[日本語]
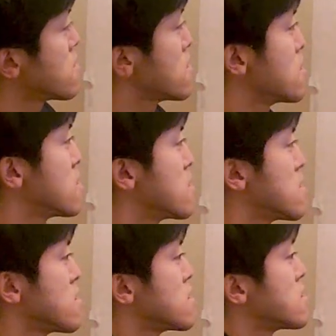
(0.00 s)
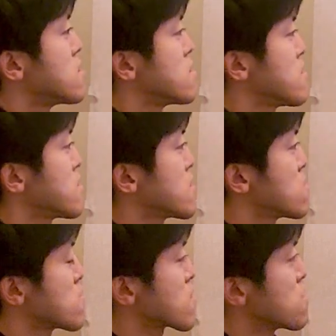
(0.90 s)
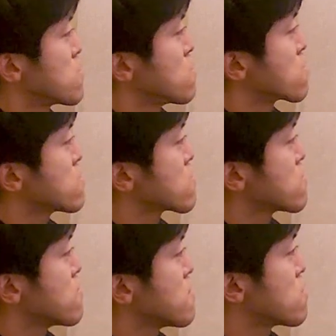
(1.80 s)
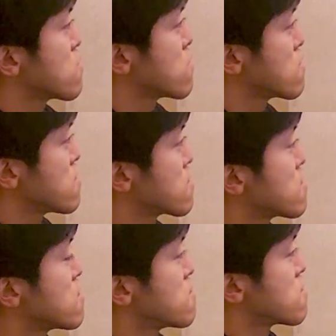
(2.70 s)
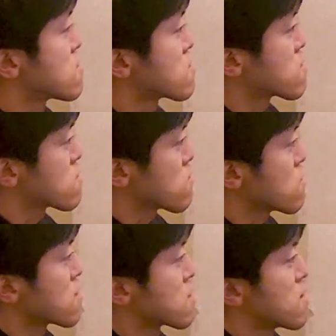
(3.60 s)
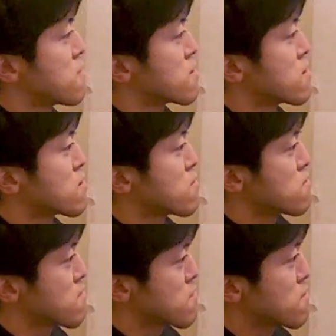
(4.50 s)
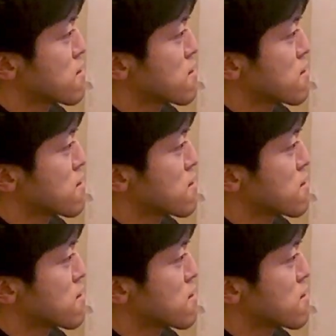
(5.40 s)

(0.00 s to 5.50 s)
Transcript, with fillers: えー、全体の中の4曲目のインテルメッツをやってみたいと思います。